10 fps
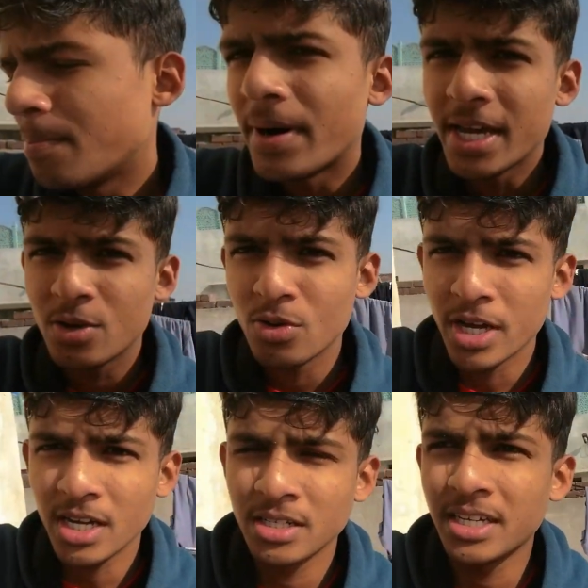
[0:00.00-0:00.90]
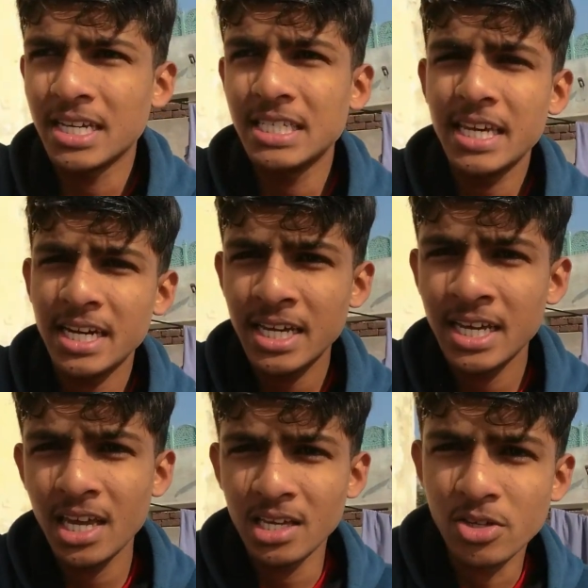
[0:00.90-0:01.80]
बाइक को यार ये है ना
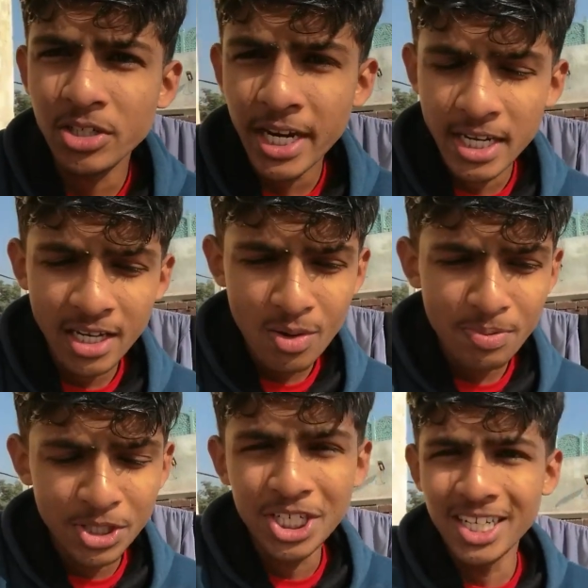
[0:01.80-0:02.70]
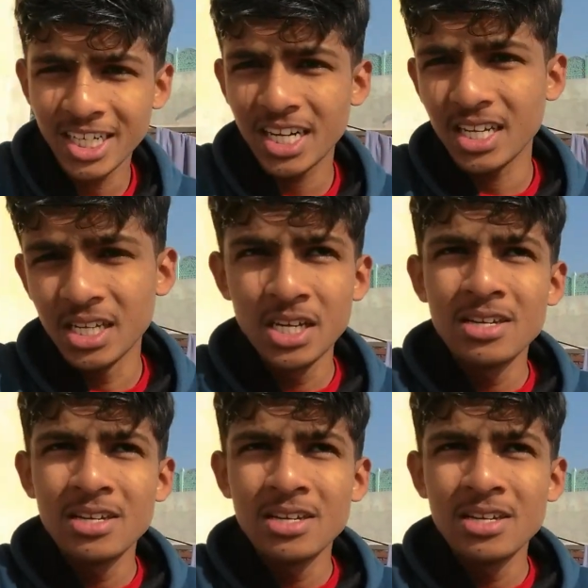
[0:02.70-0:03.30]
कि इसकी टैंकी के ऊपर शीट नहीं लगी